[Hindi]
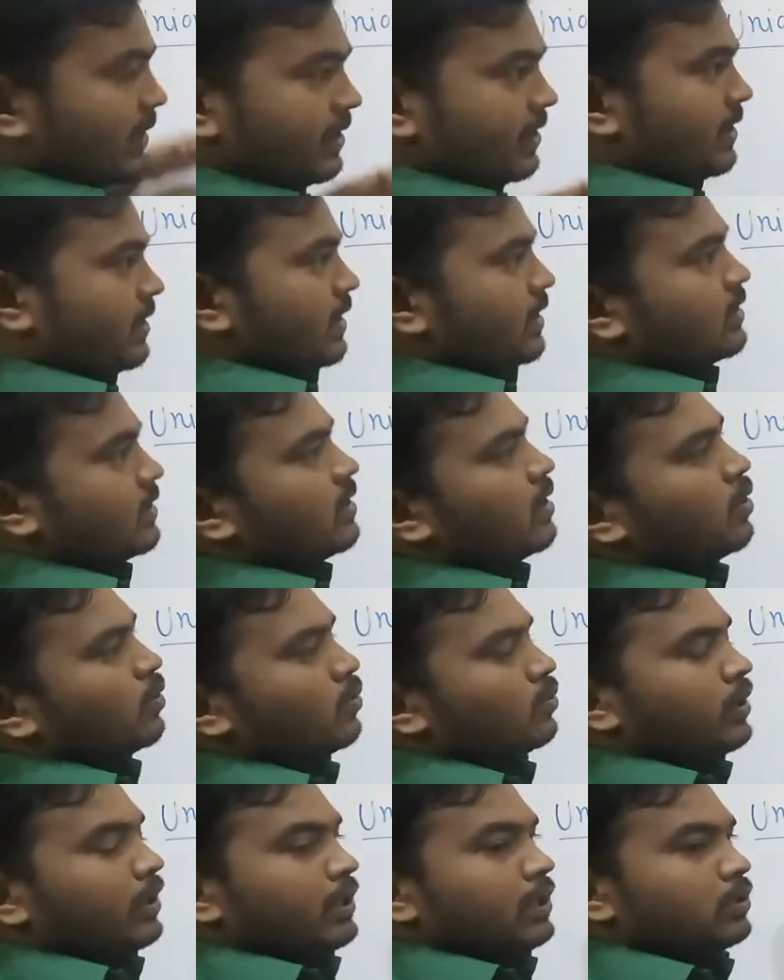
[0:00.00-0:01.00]
फजी सेट्स
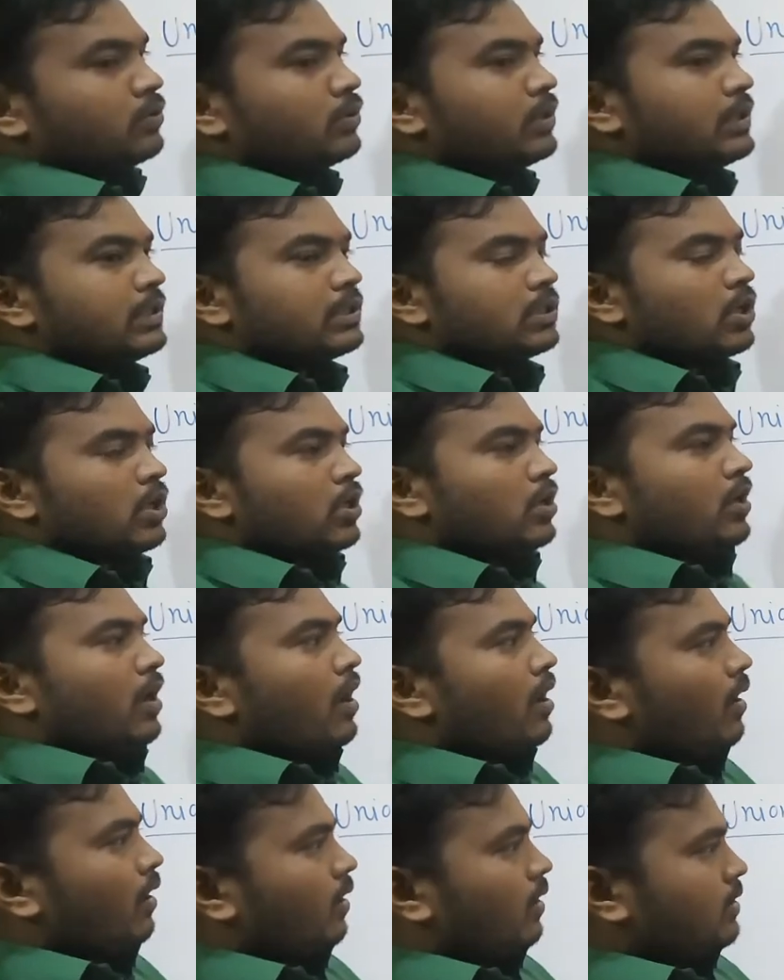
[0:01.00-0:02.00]
तो देखिए स्टूडेंट्स
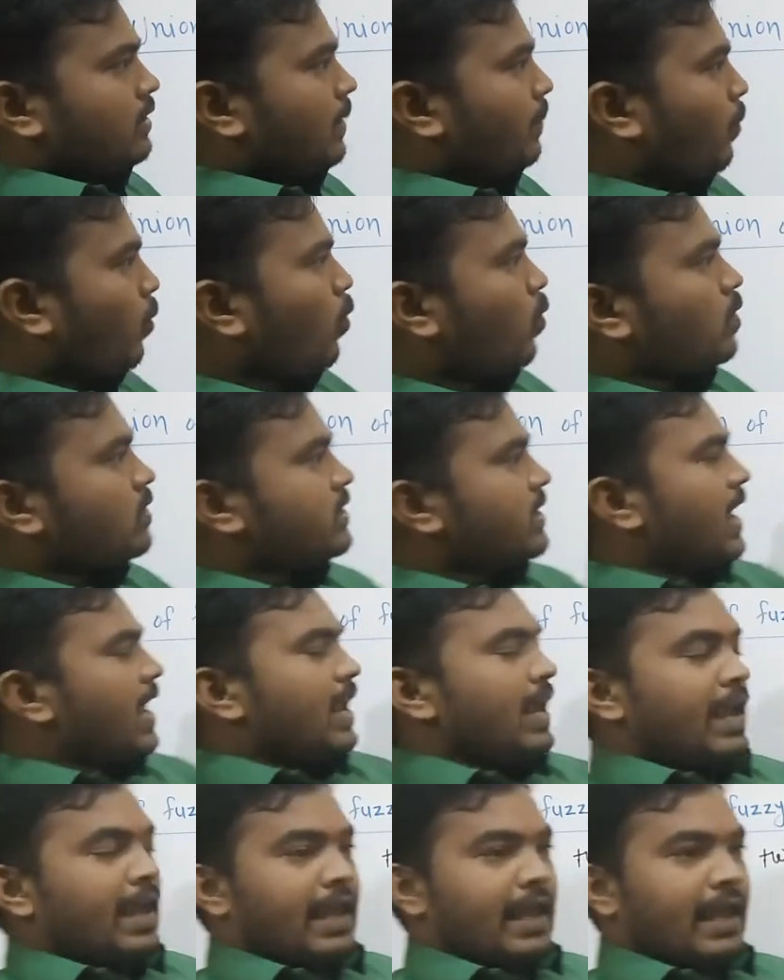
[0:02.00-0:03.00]

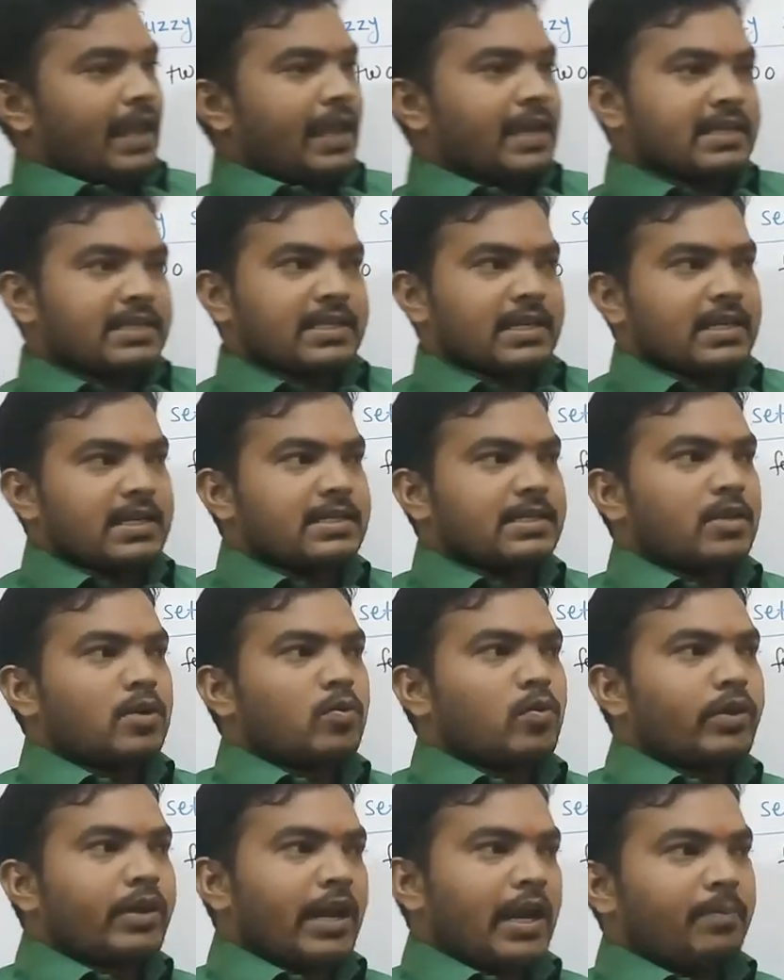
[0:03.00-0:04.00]
सपोज एक्स इज अ
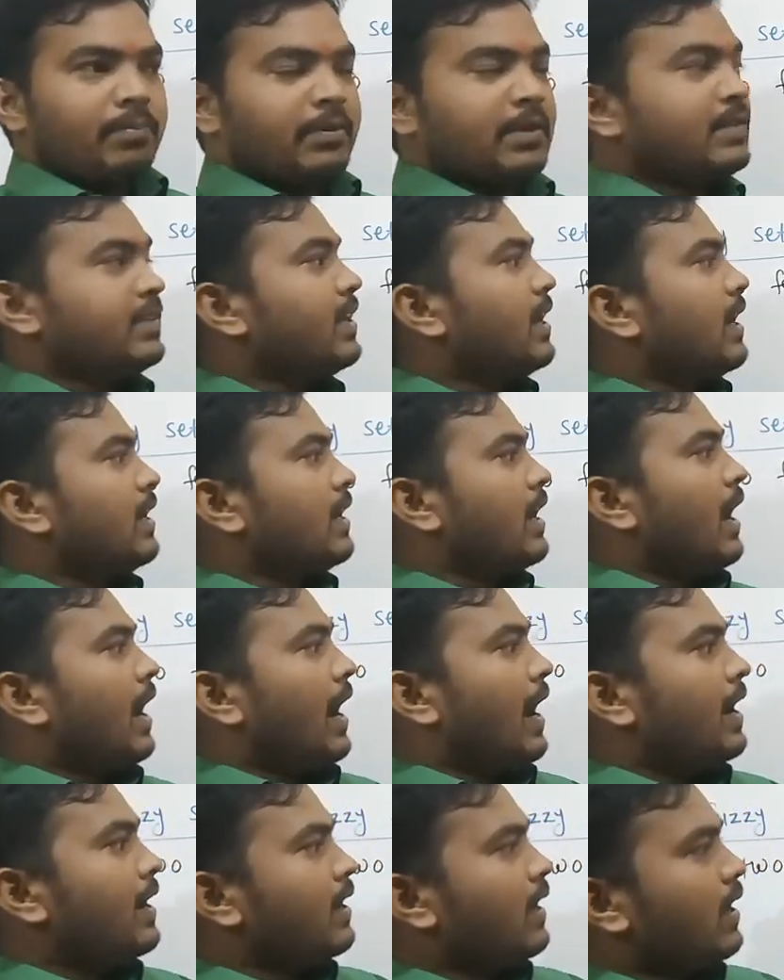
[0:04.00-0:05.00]
नॉन एम सेट
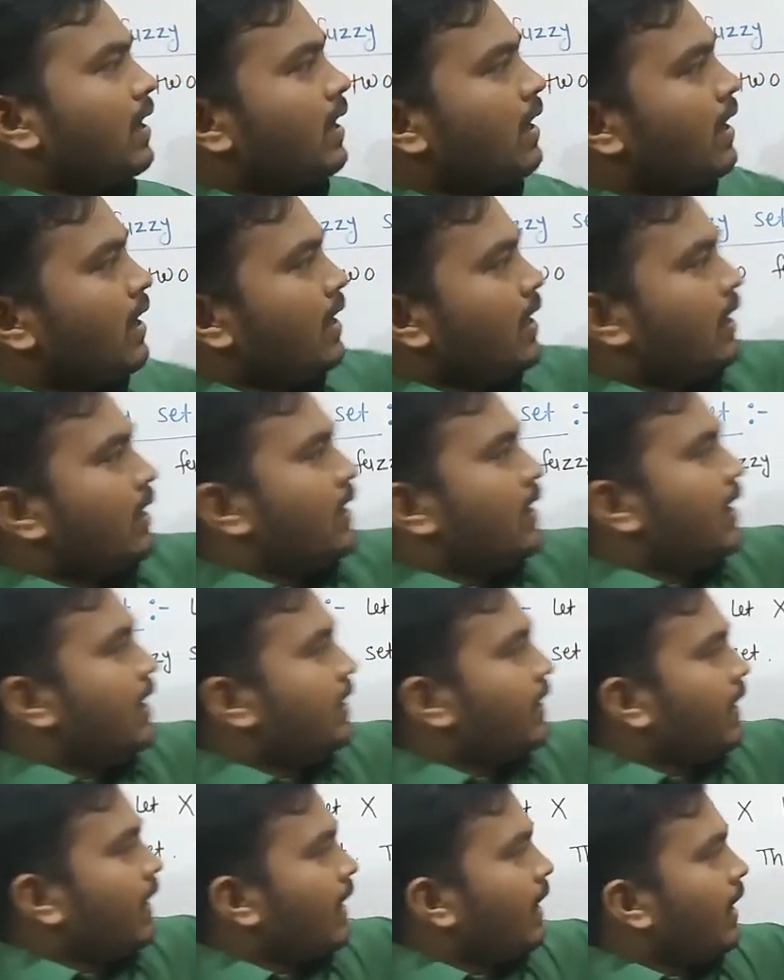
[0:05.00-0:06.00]
एंड
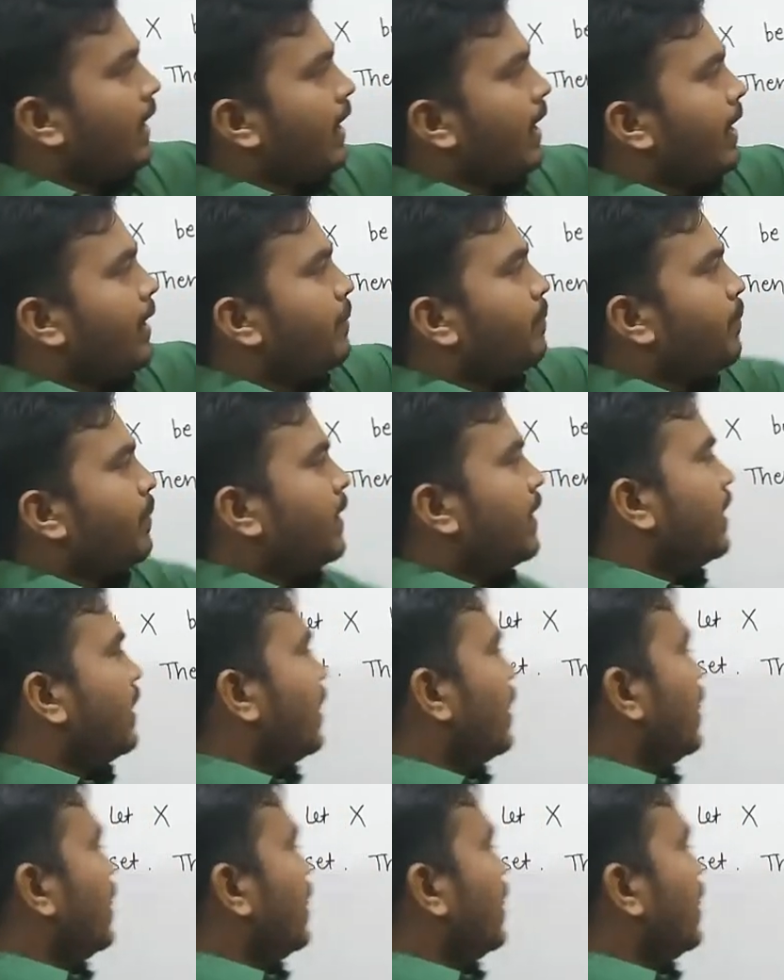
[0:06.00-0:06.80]
लेट ए एंड बी